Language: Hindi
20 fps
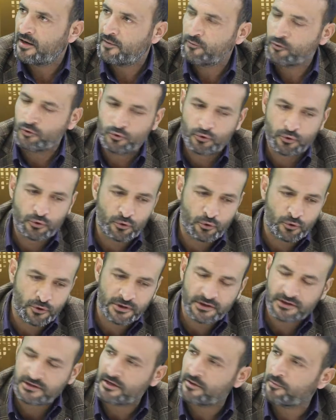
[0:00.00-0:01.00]
हम दूसरों
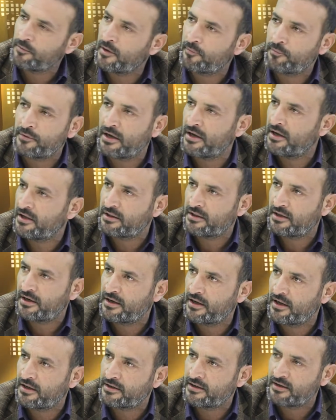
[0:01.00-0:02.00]
की जंग में अपना हिस्सा
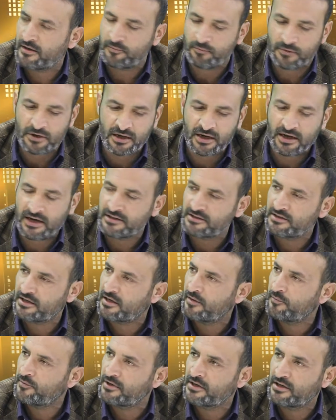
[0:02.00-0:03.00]
डालते हैं मगर आज
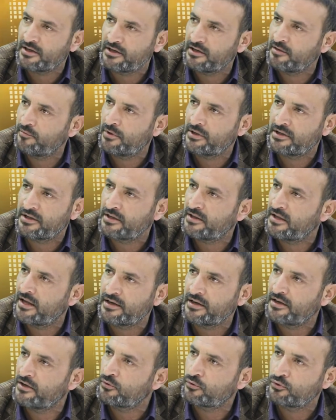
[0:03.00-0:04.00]
तक हमने गिलगित
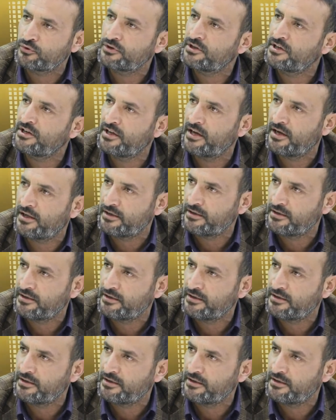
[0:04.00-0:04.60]
बल्तिस्तान के लिए कुछ किया